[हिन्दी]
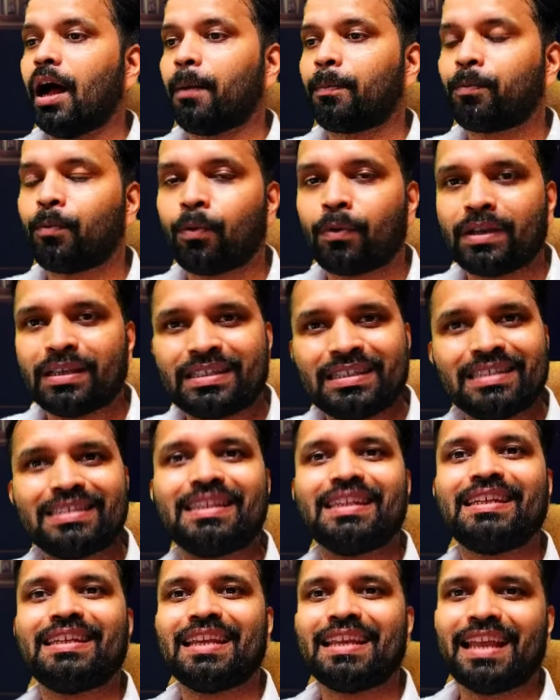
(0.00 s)
आपको किसी
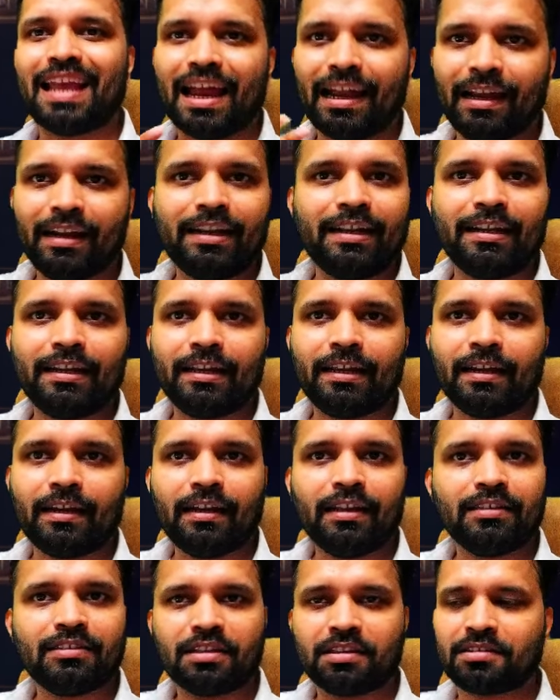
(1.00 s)
तरीके की एडिटिंग नहीं
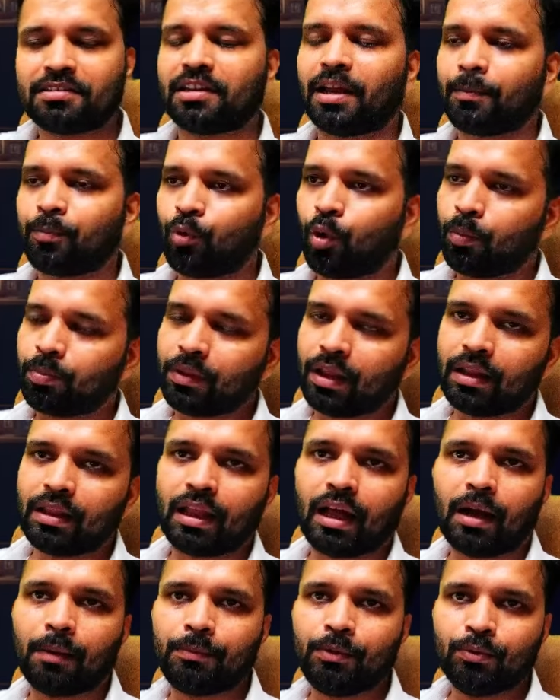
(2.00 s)
करनी जस्ट आपको अपना
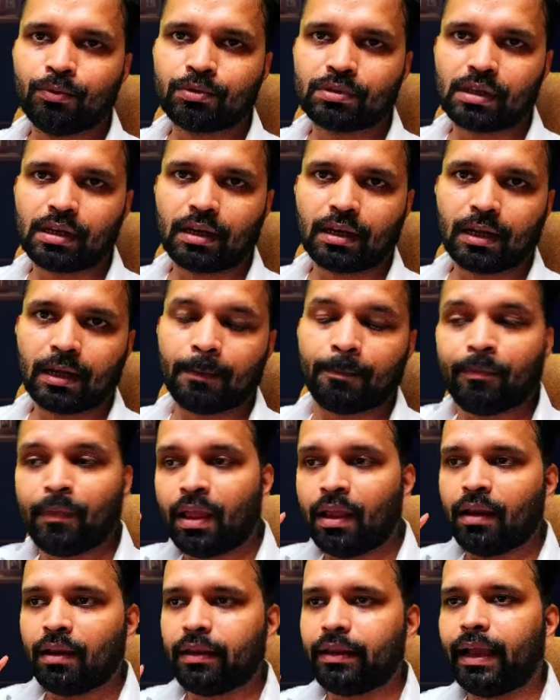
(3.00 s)
नाम यूज़ लेना
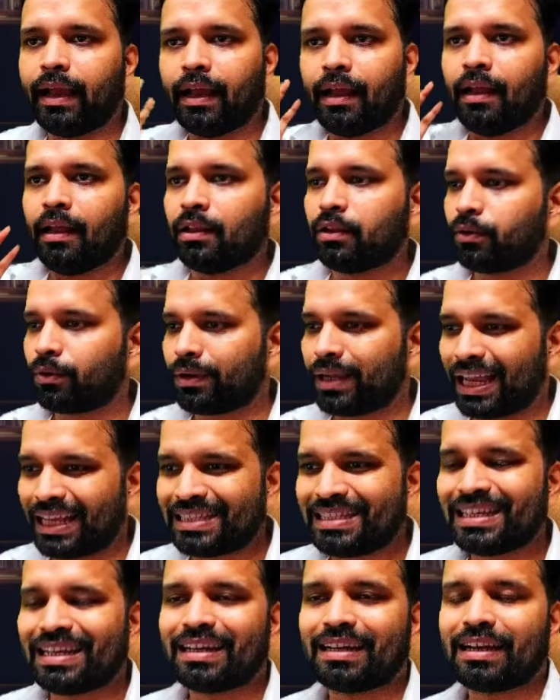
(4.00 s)
है ठीक है तो
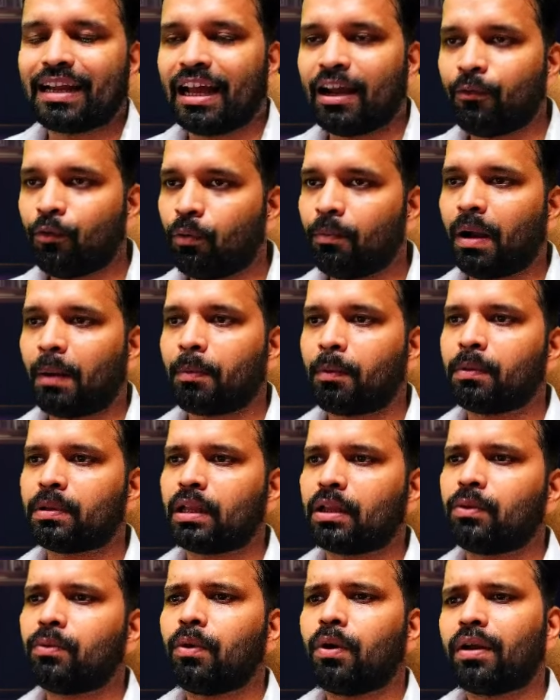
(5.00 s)
कैसे करना है वो मैं आपको
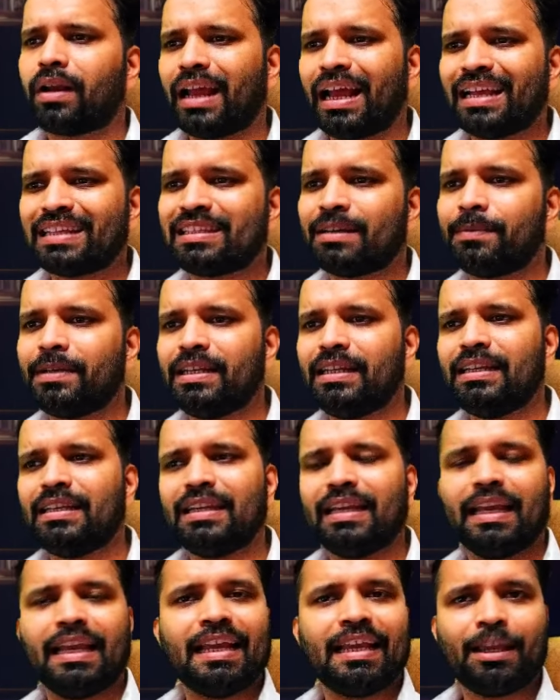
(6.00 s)
बता दूँ और ऐसा भी नहीं
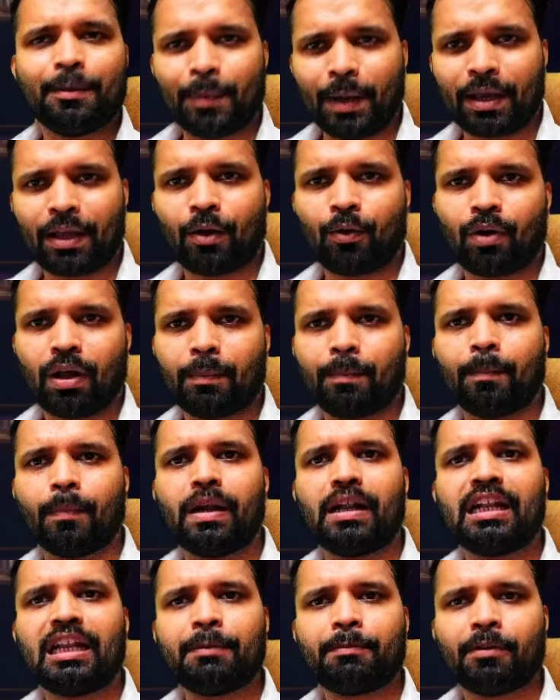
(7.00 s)
कि एक ही बैकग्राउंड आप
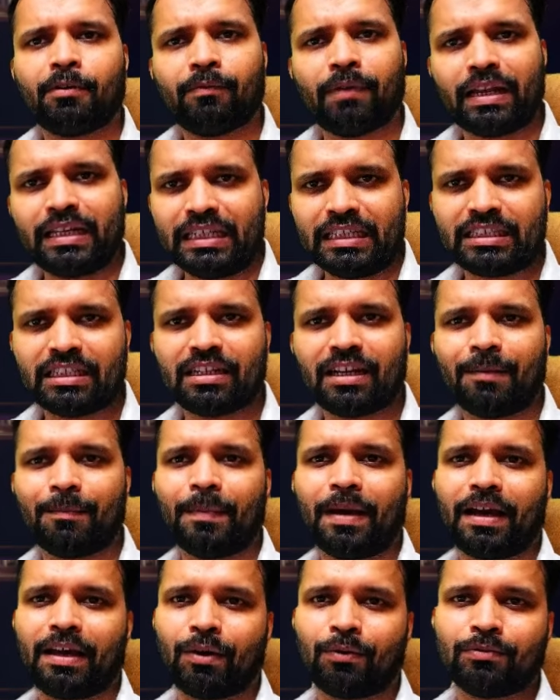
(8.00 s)
मल्टीपल वेरिएशन आप
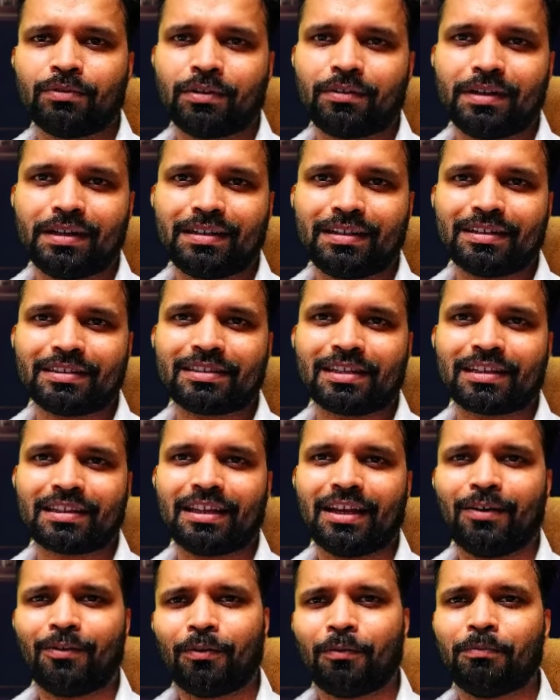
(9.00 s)
बैकग्राउंड जनरेट कर
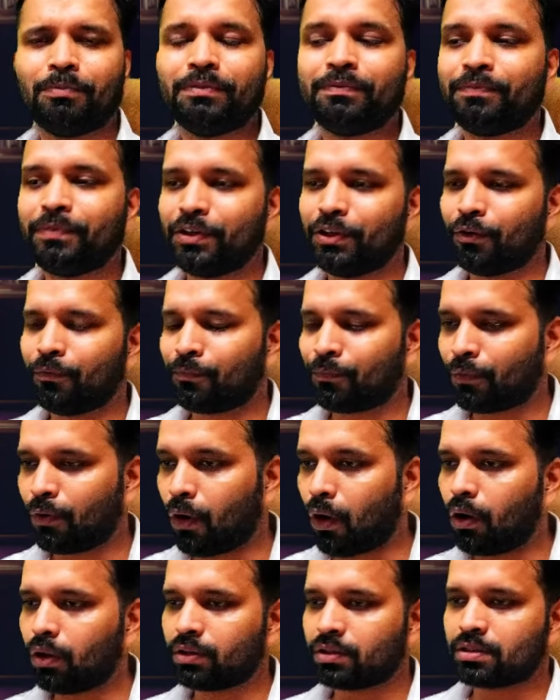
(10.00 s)
सकते हैं वो भी फ्री ऑफ
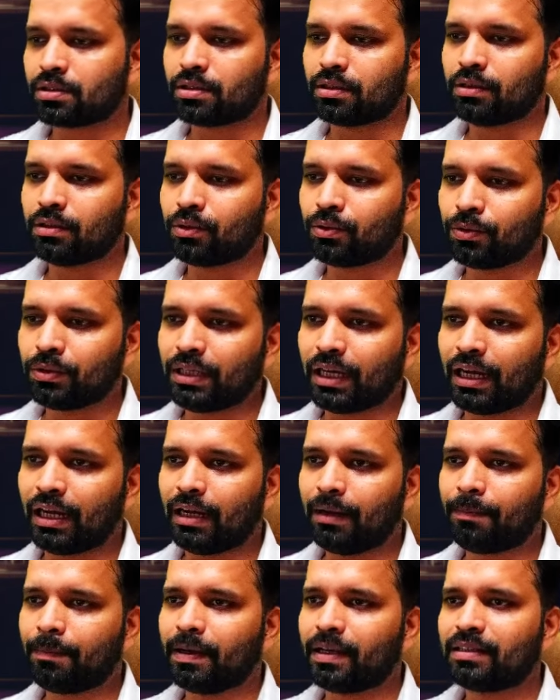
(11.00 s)
कॉस्ट तो
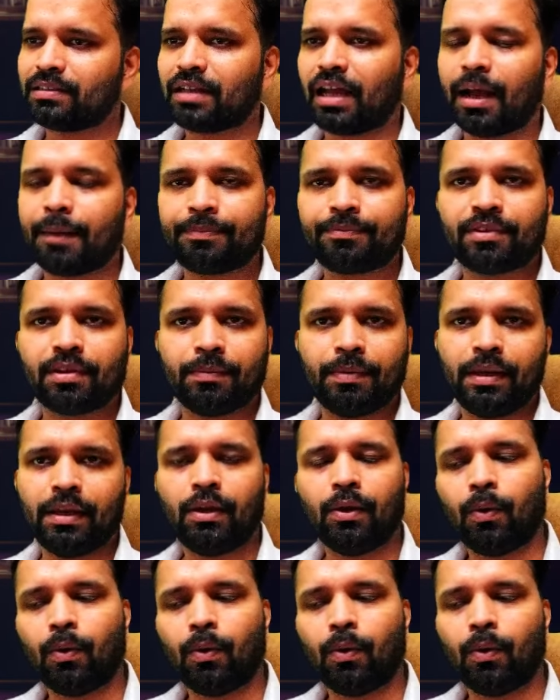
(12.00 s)
यहाँ पर आप सभी